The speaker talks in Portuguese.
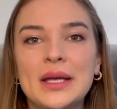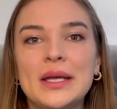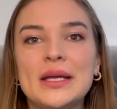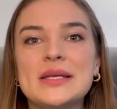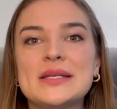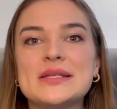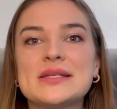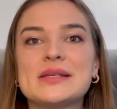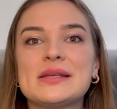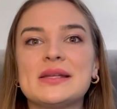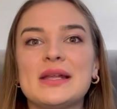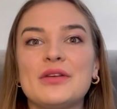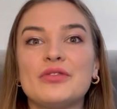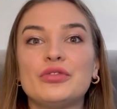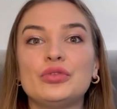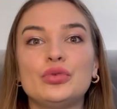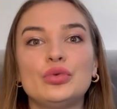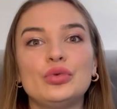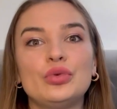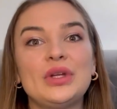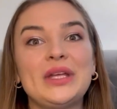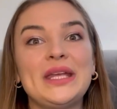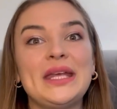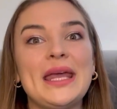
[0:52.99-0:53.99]
escrevo
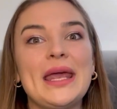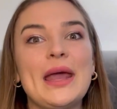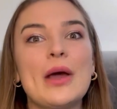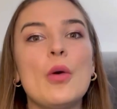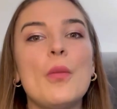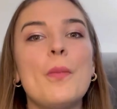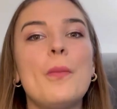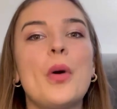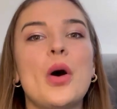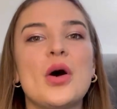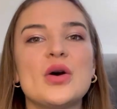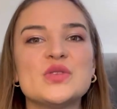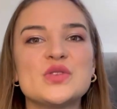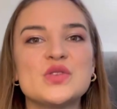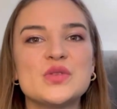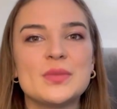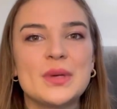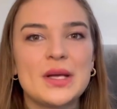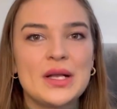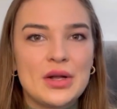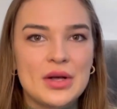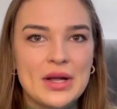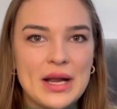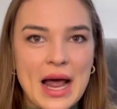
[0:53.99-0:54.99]
tudo que eu posso
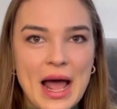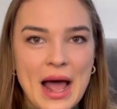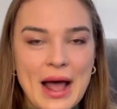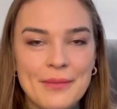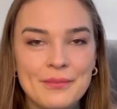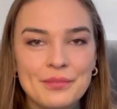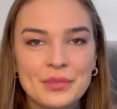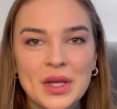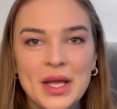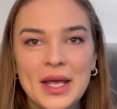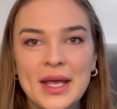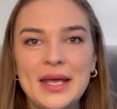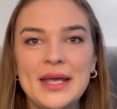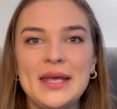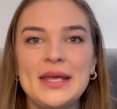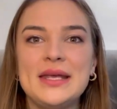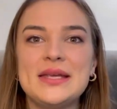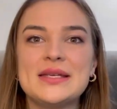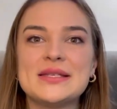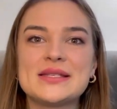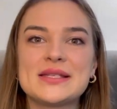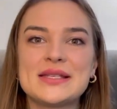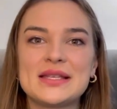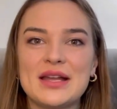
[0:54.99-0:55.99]
melhorar e
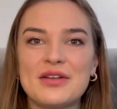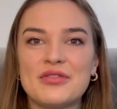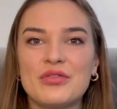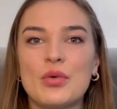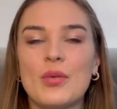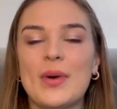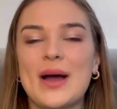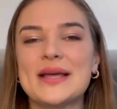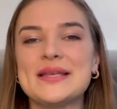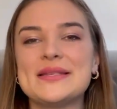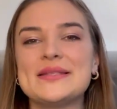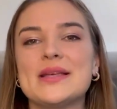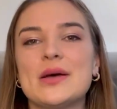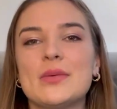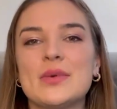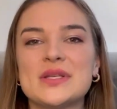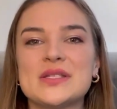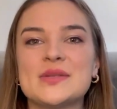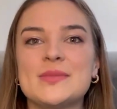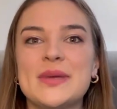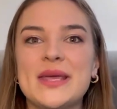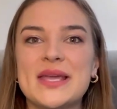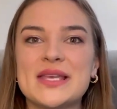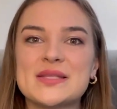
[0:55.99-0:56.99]
escrevo quais são
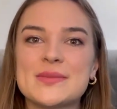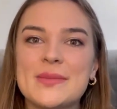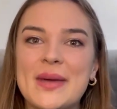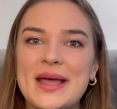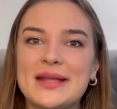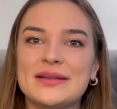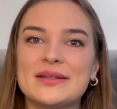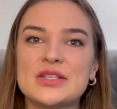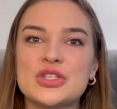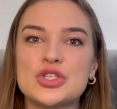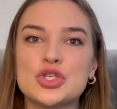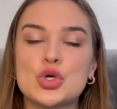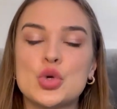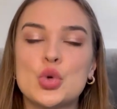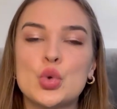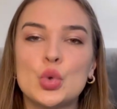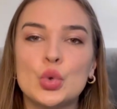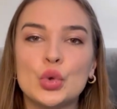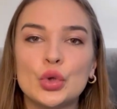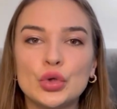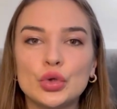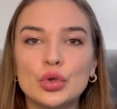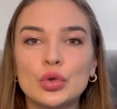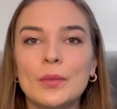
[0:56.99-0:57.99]
as minhas metas de
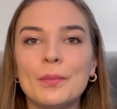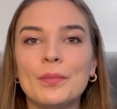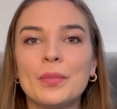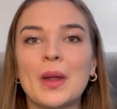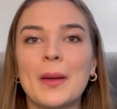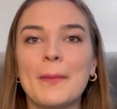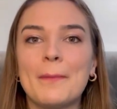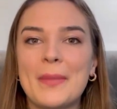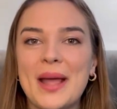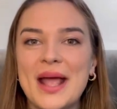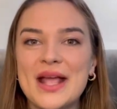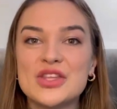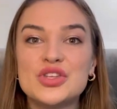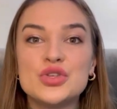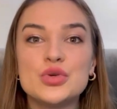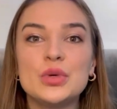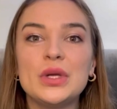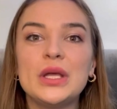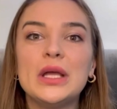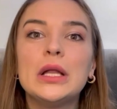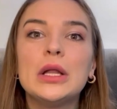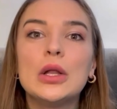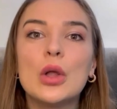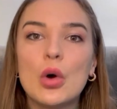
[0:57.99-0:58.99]
curto, médio
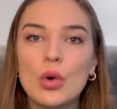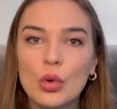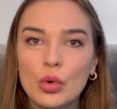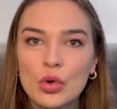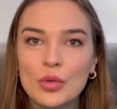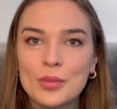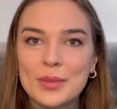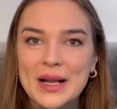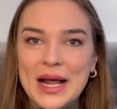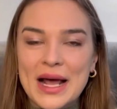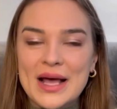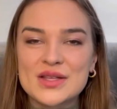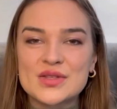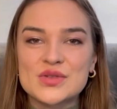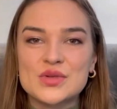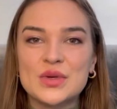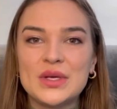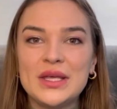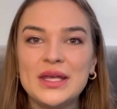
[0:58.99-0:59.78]
e longo prazo.